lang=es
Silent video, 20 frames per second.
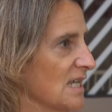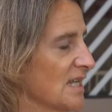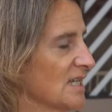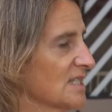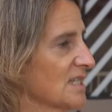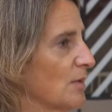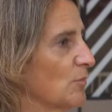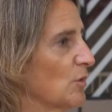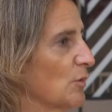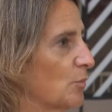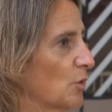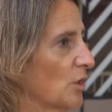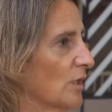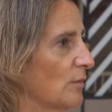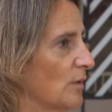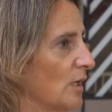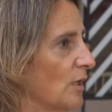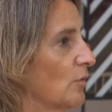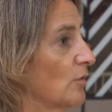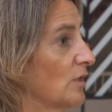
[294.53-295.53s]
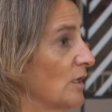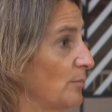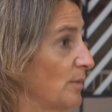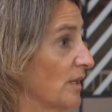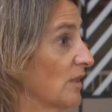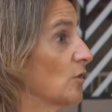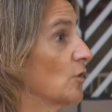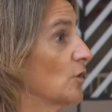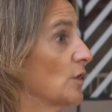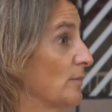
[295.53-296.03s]
está muy por debajo del
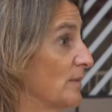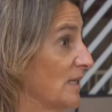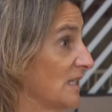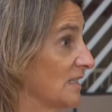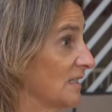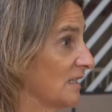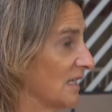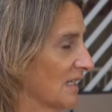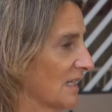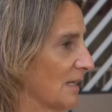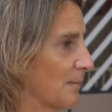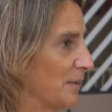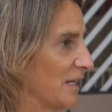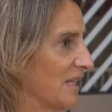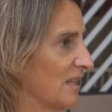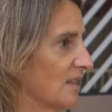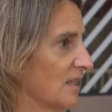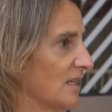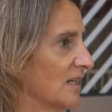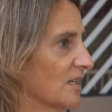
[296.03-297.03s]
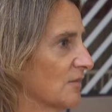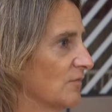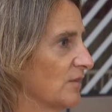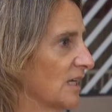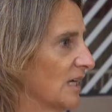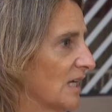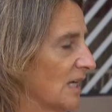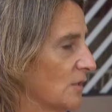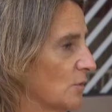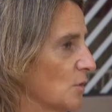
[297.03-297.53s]
precio de venta que aparece
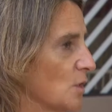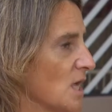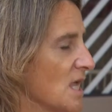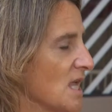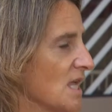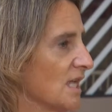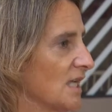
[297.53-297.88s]
reflejado